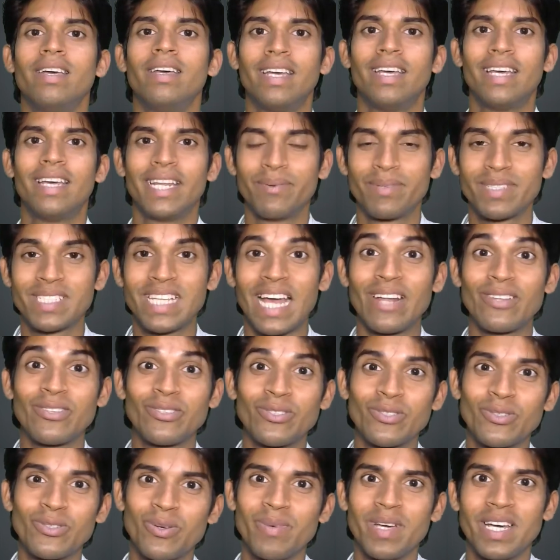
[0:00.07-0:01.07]
नमस्कार
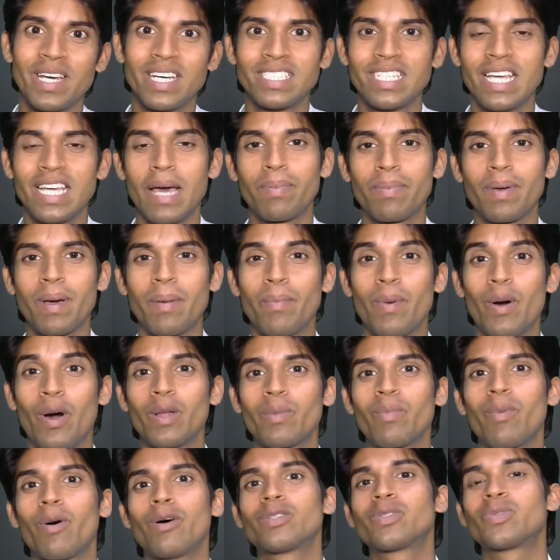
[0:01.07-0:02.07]
दोस्तों मैं अजय आपका
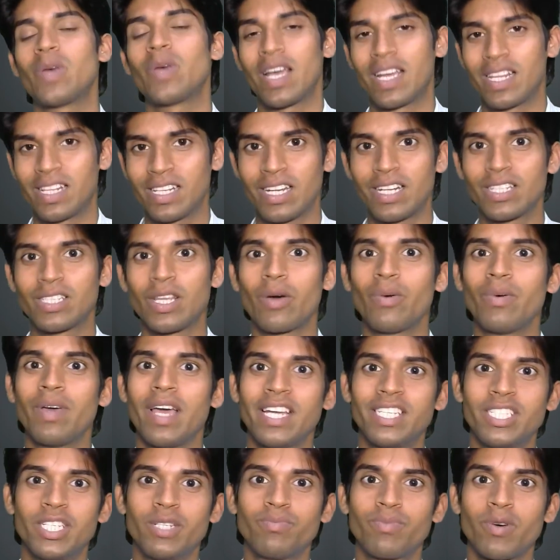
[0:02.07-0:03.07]
बहुत बहुत स्वागत करता हूँ
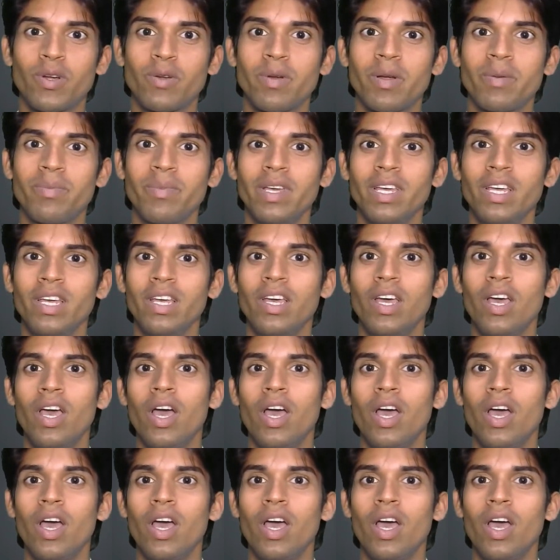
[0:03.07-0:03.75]
एज इन्फॉर्मर में